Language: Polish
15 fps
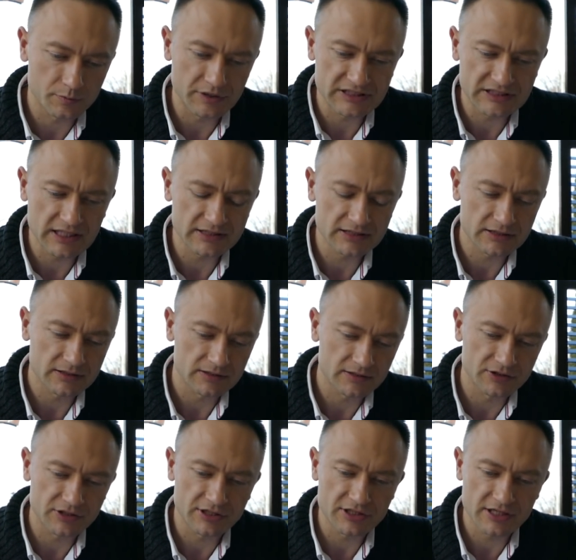biznes,
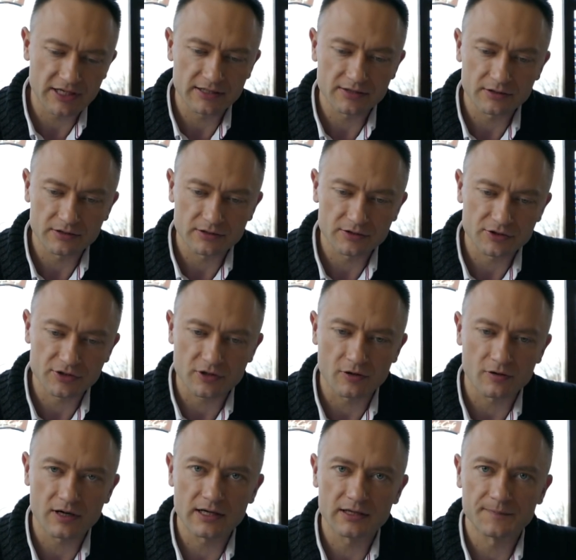życie,
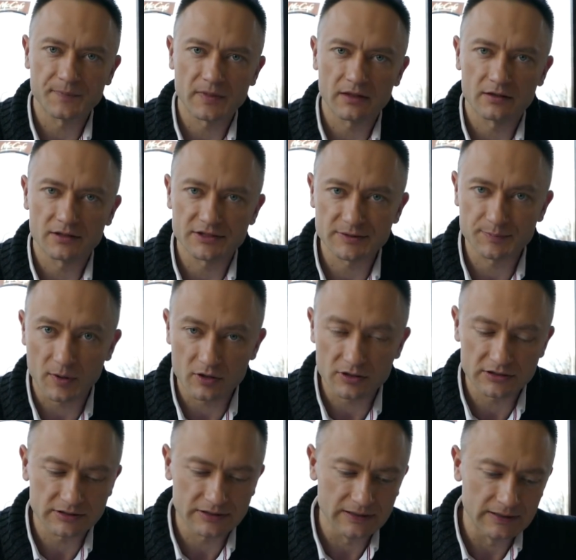szkoła,
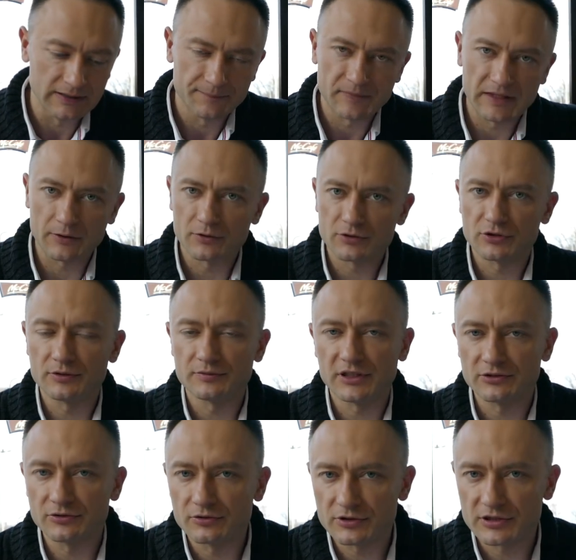sport nauczyły
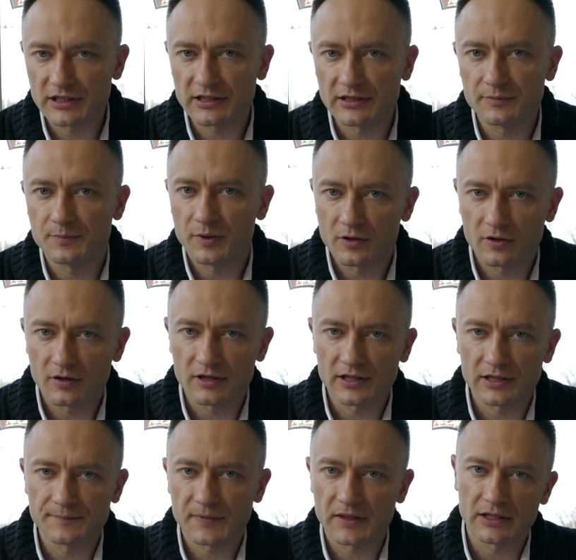mnie dużej
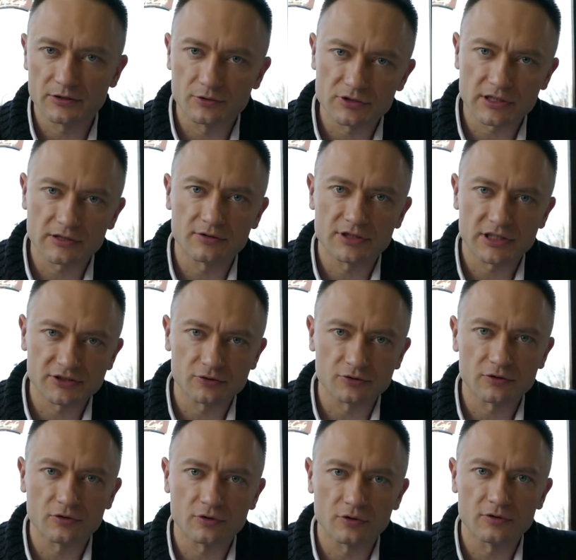pokory i dużego
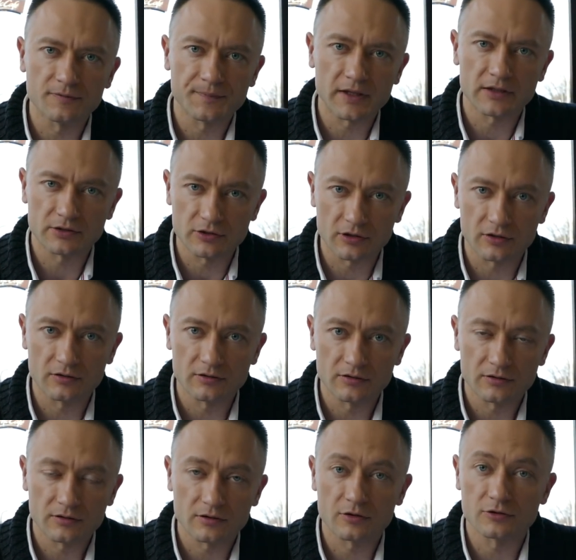szacunku
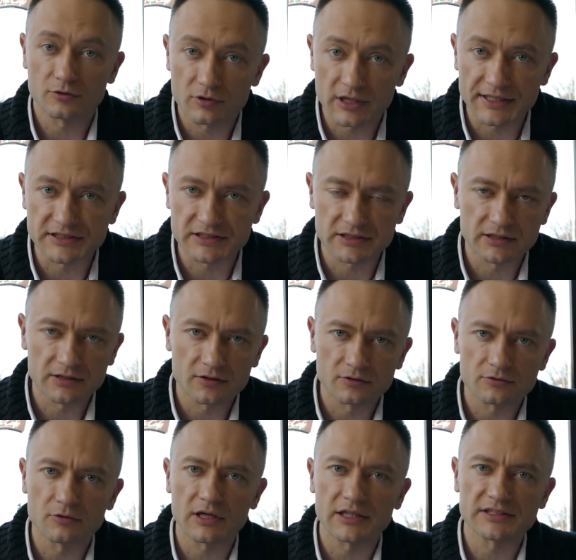do konkurencji.
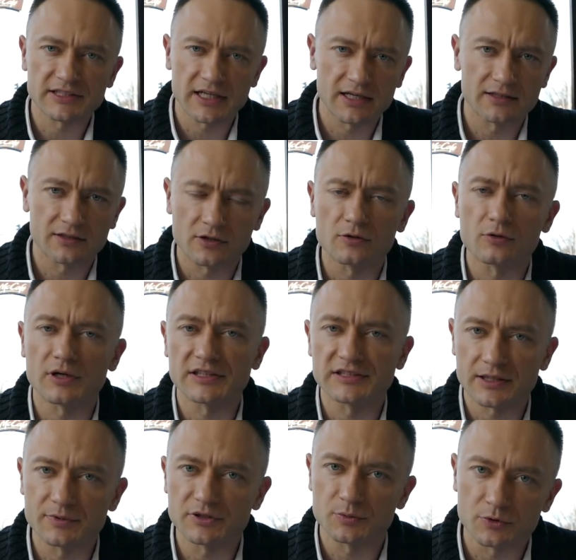Konkurencja,
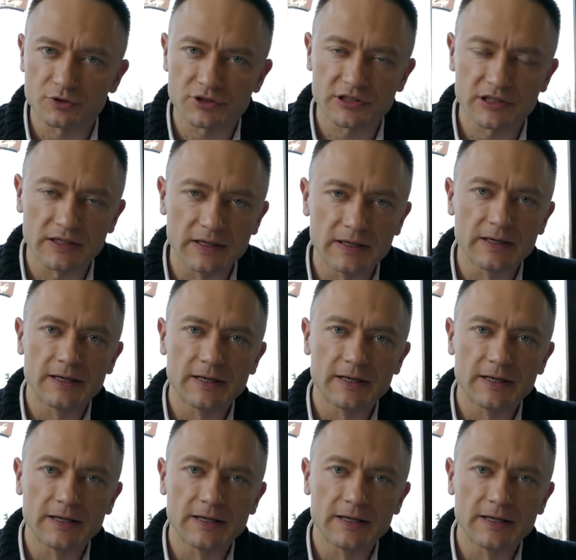konkurencja być musi.